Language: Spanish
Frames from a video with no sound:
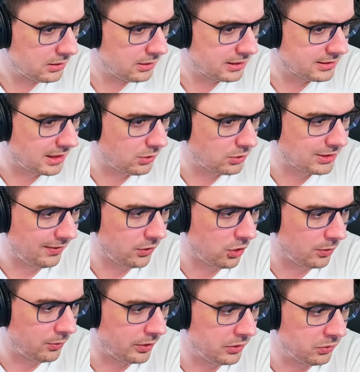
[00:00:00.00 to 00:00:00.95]
Está luchando
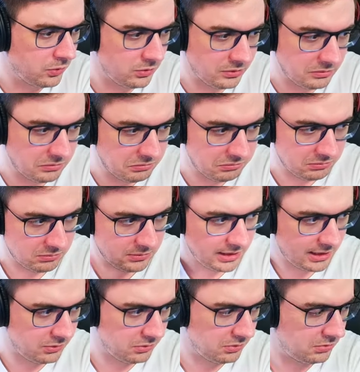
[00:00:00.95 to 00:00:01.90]
como en un.
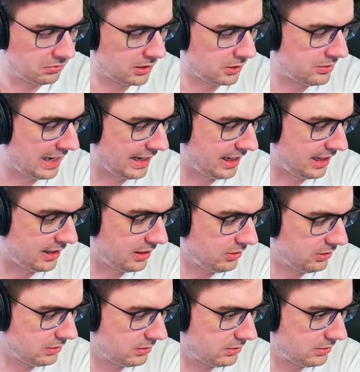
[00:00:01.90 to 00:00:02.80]
en, un, en una arena, ¿no?